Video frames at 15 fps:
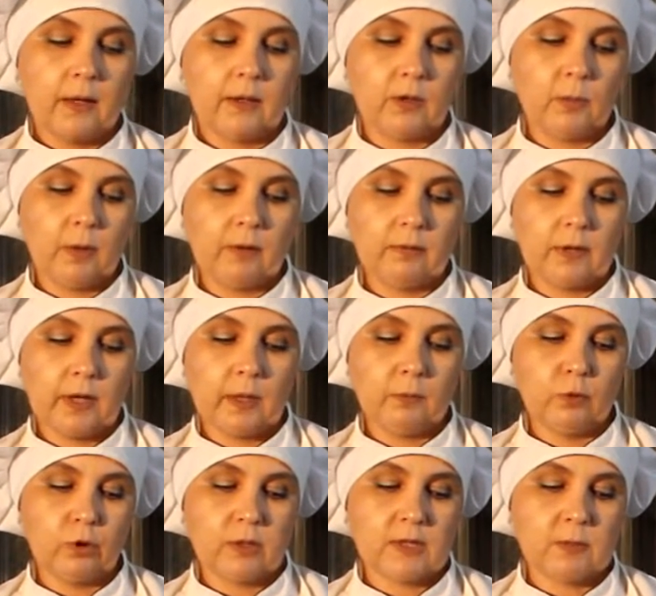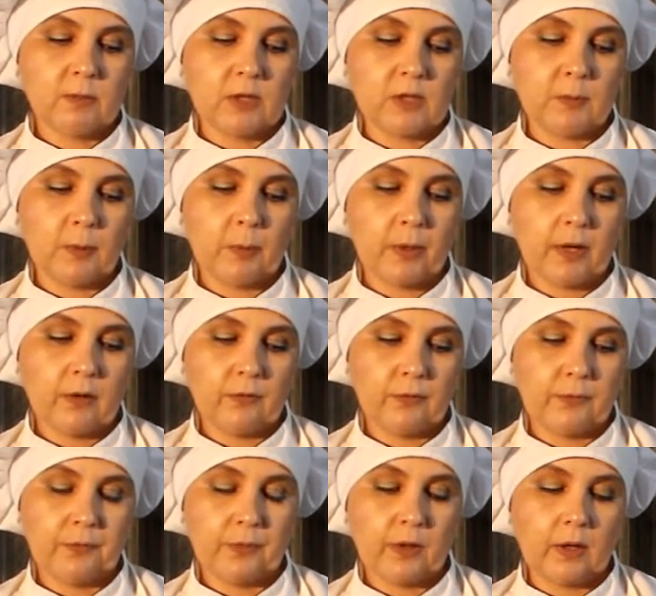И добавляем вот эту смесь приправ,